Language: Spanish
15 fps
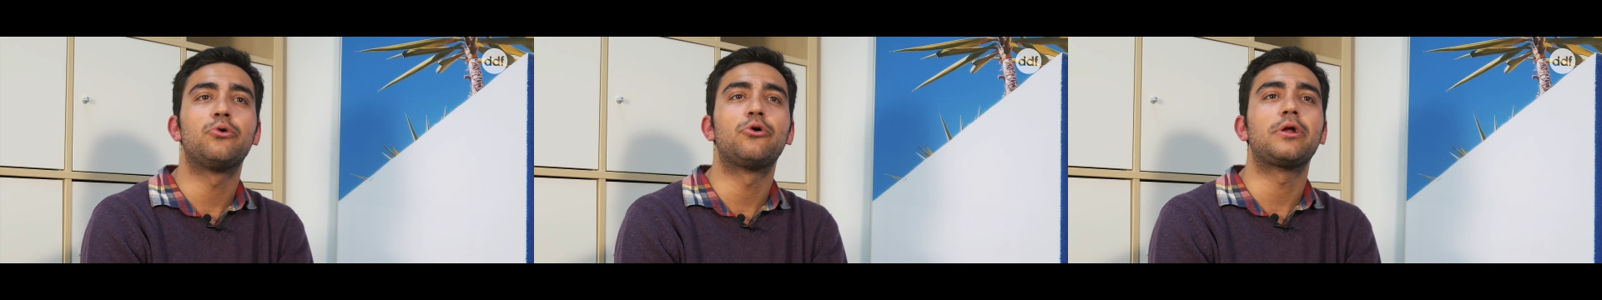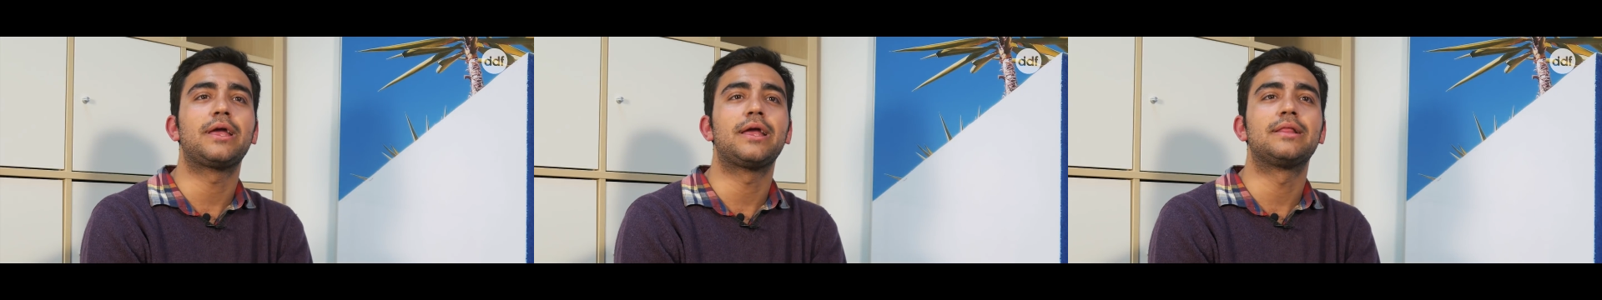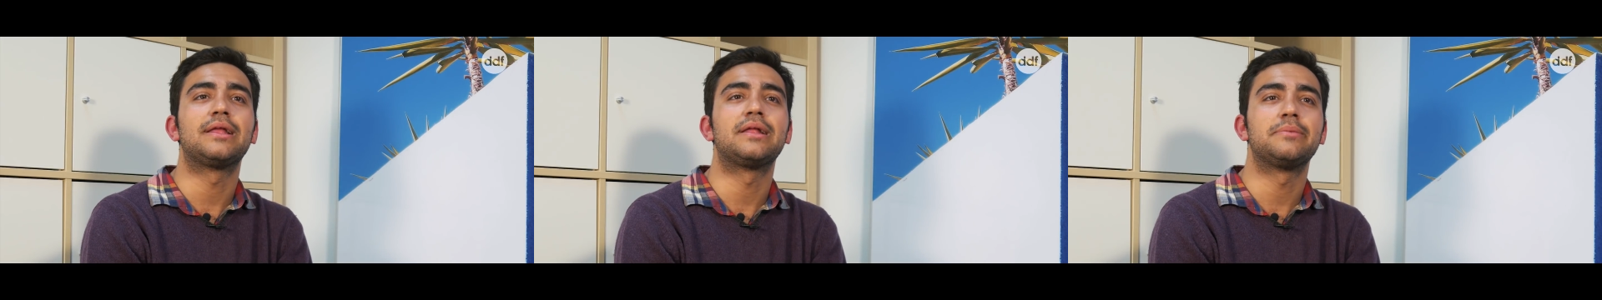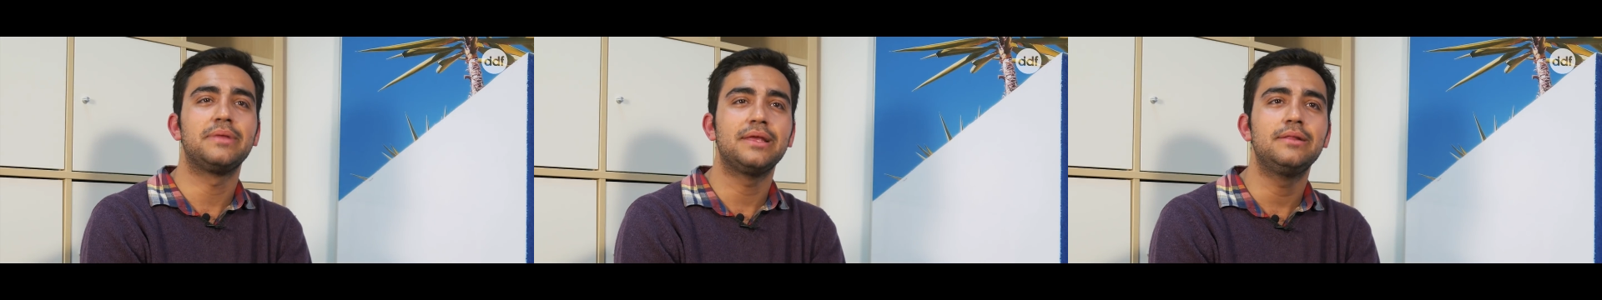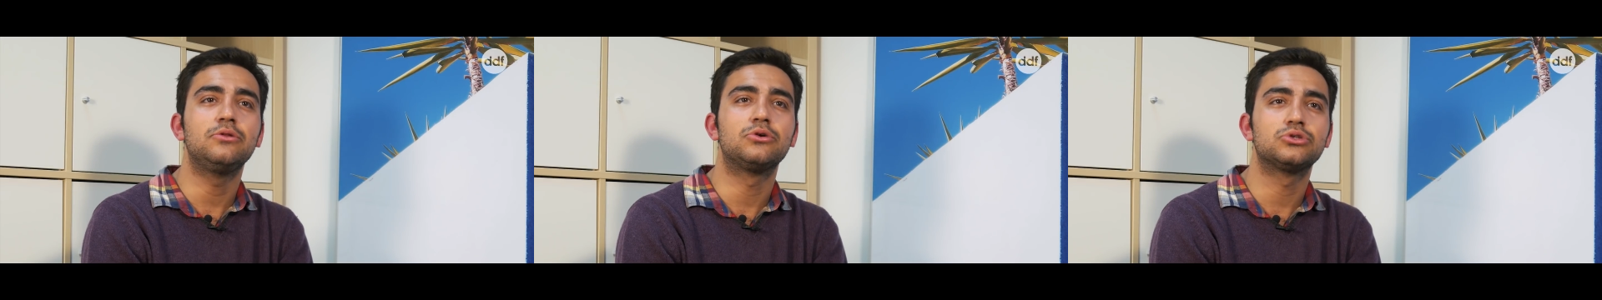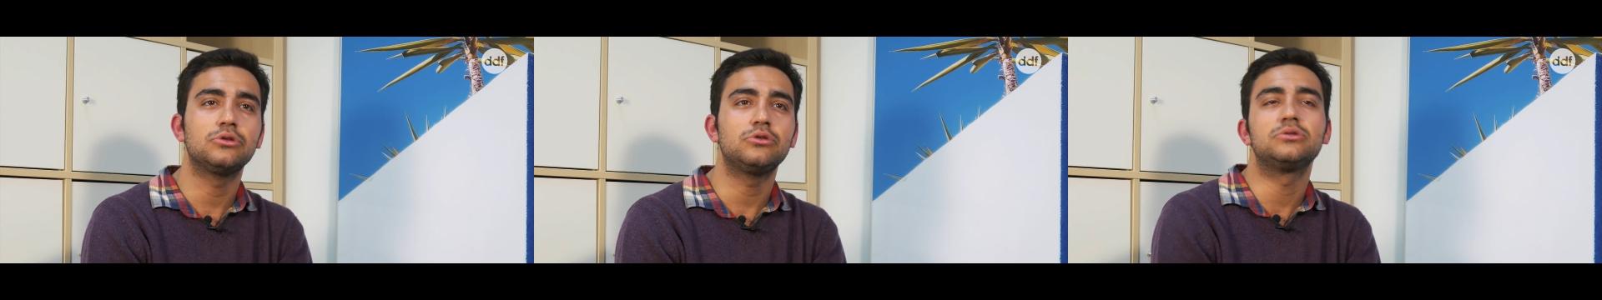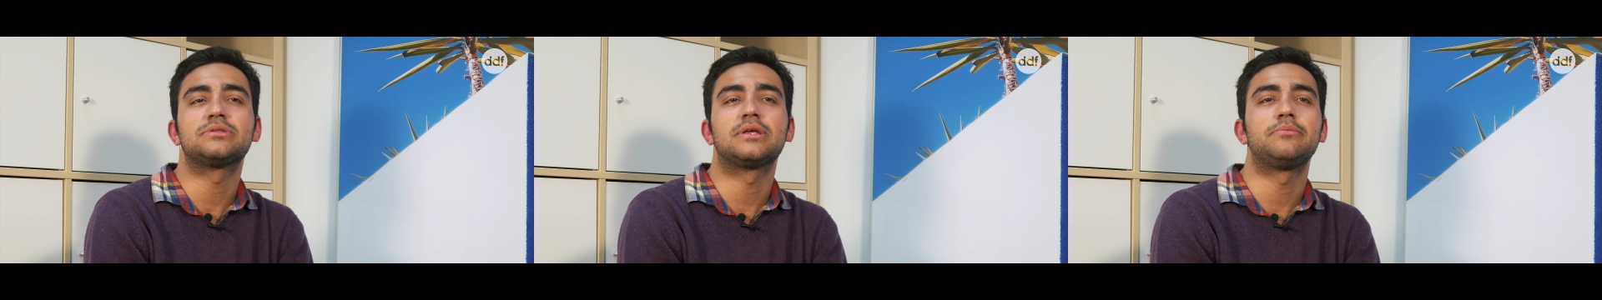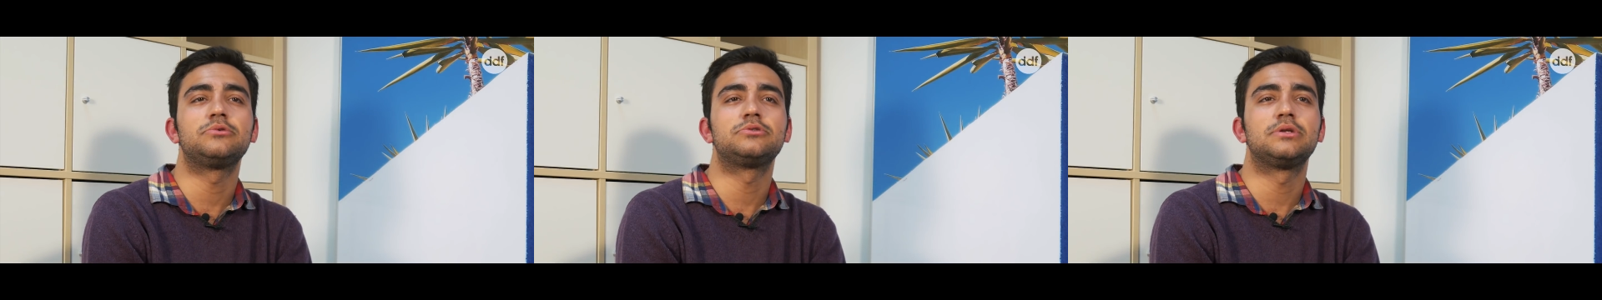porque teniendo nosotros
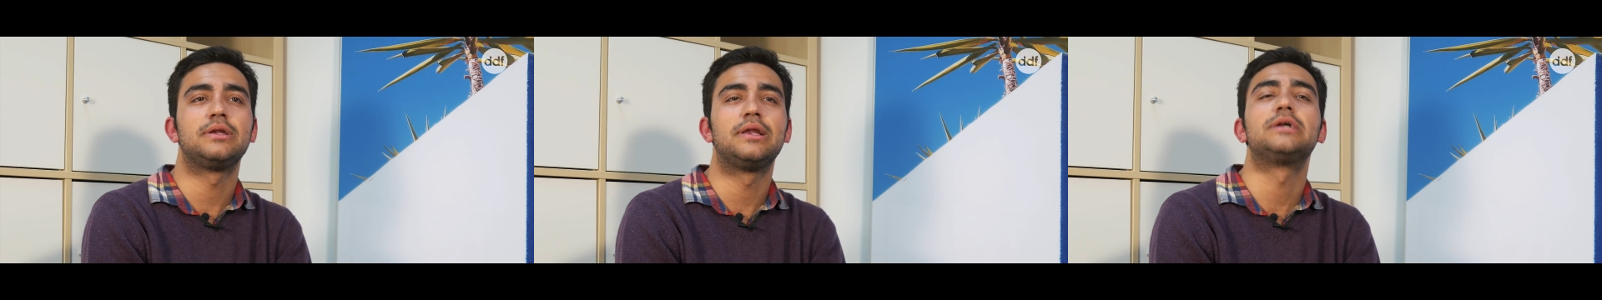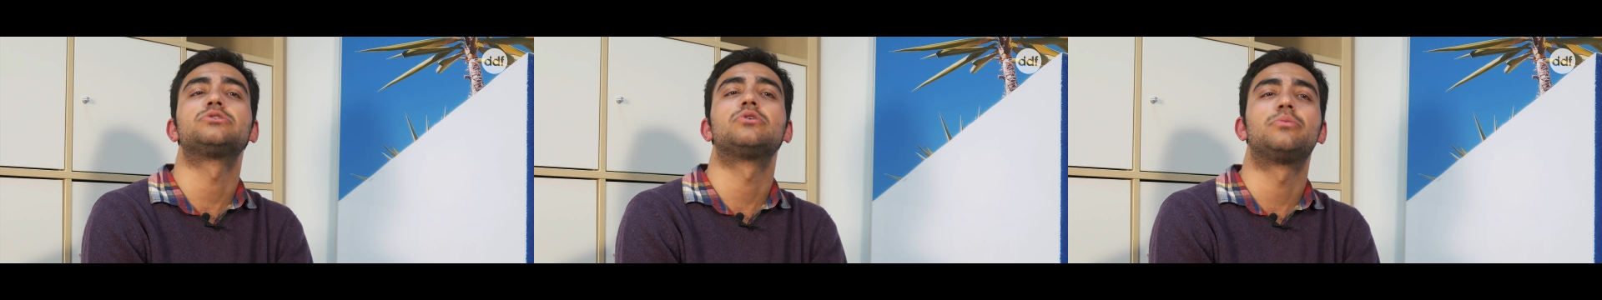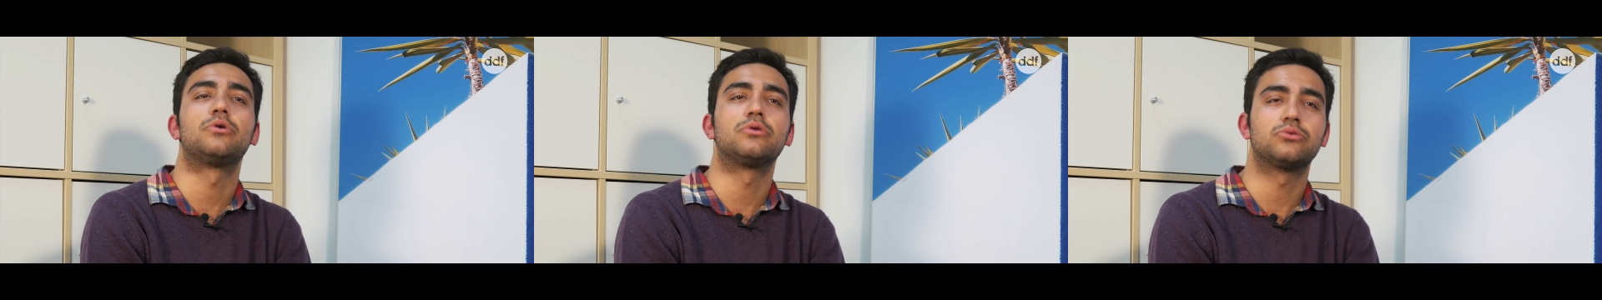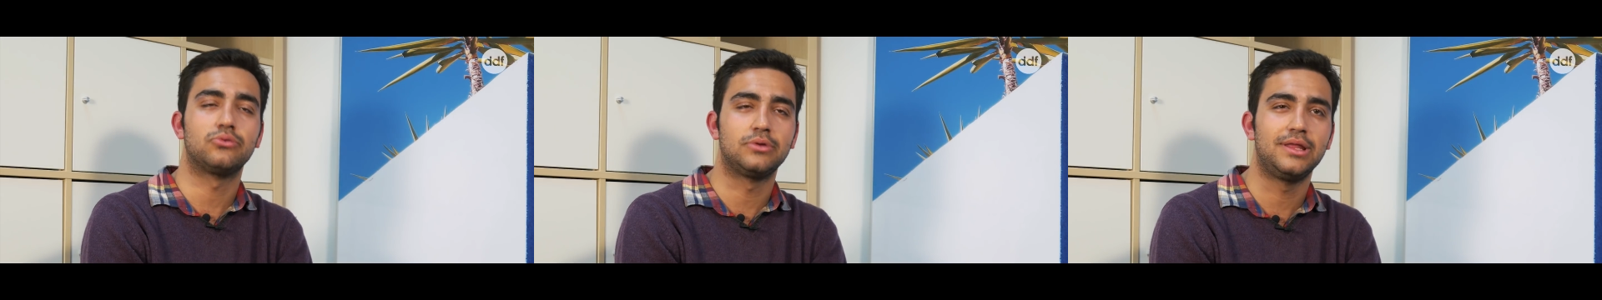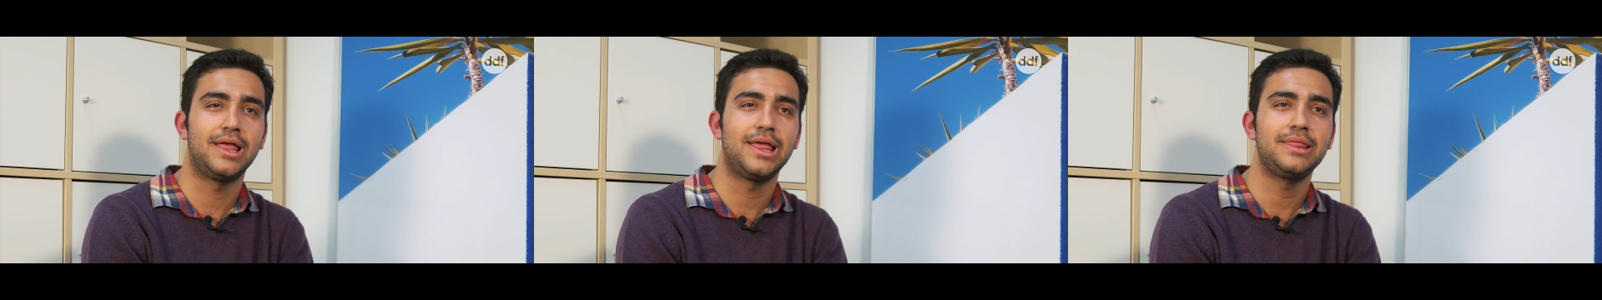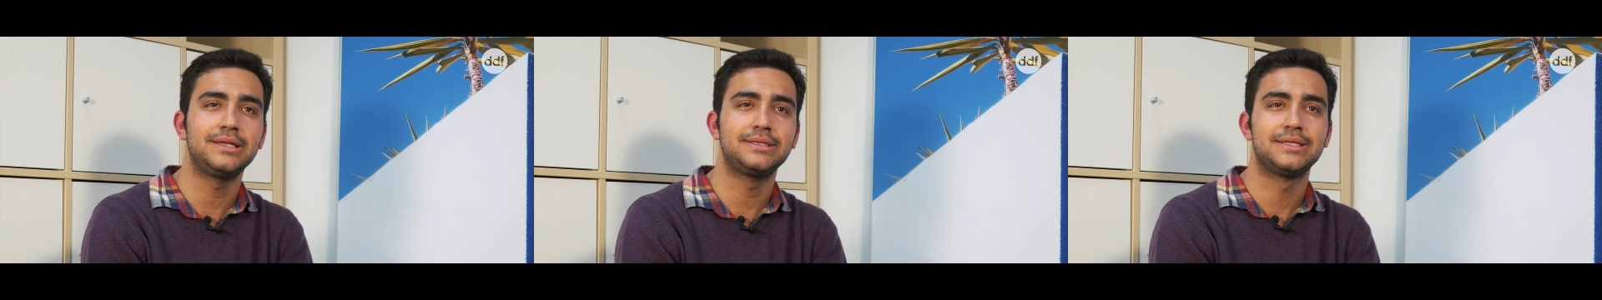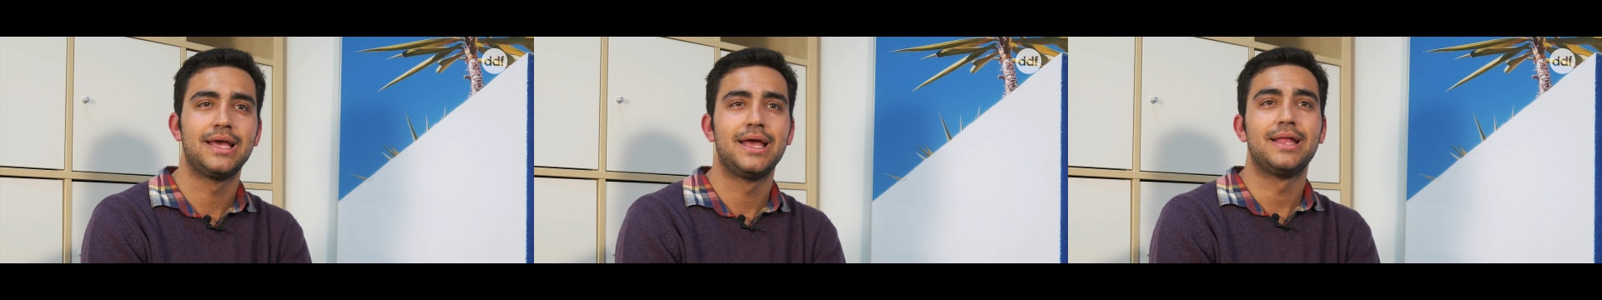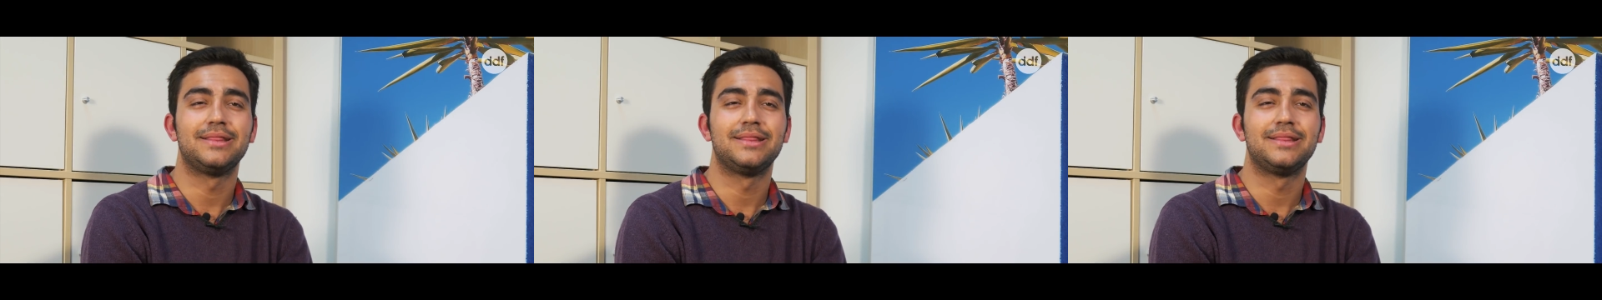tenemos las oportunidades